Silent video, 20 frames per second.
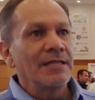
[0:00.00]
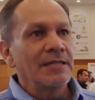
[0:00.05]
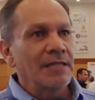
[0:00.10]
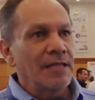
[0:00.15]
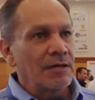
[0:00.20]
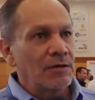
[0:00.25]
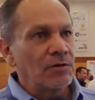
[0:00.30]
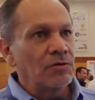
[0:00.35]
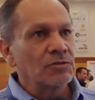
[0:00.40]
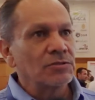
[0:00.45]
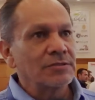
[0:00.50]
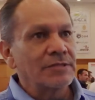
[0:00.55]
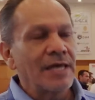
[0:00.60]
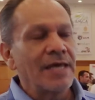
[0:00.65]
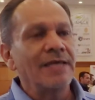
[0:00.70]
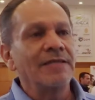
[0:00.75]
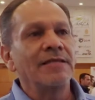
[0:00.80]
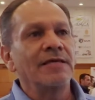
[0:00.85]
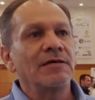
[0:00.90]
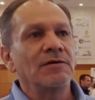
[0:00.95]
De los
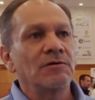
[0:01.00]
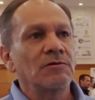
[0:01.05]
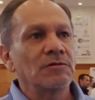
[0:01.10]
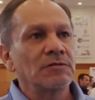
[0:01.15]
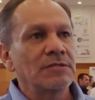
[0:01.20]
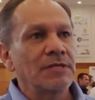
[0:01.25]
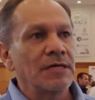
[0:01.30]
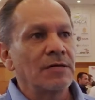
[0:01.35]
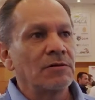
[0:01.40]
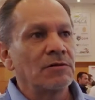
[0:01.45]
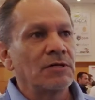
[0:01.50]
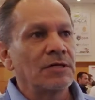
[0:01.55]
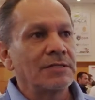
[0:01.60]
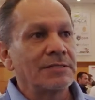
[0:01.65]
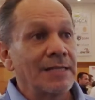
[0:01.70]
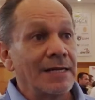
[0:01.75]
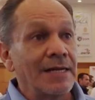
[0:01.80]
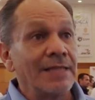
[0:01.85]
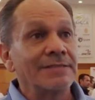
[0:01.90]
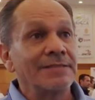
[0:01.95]
técnicos, de,
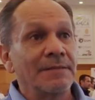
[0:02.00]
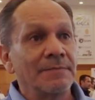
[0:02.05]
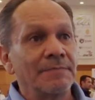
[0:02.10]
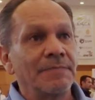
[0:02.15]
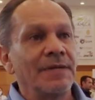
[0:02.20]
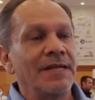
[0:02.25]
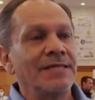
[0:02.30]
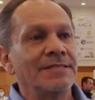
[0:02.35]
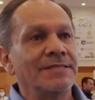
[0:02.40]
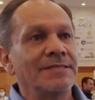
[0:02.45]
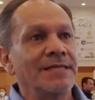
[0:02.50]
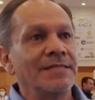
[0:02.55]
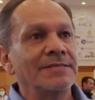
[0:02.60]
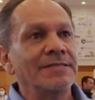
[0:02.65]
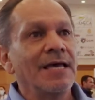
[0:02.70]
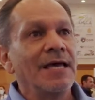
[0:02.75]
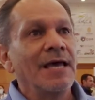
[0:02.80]
de las empresas.